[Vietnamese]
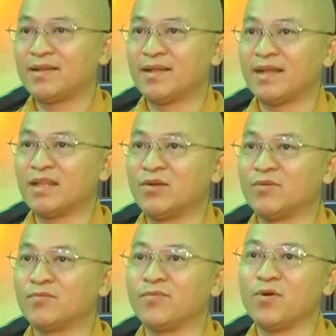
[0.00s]
là
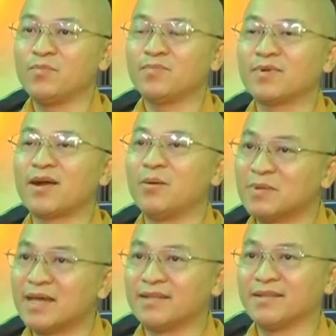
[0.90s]
điều vốn
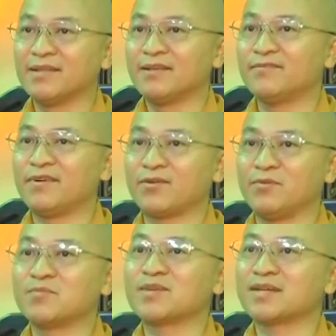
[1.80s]
không nên và
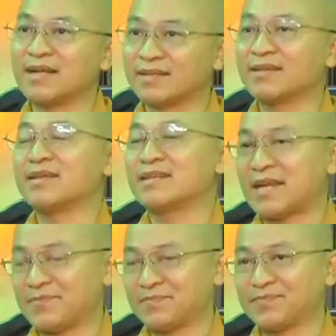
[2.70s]
cũng rất cần thiết để
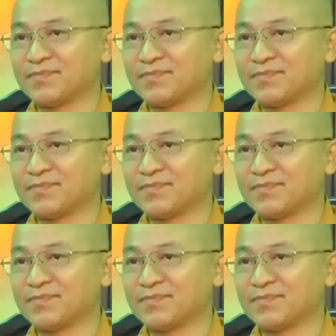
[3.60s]
tránh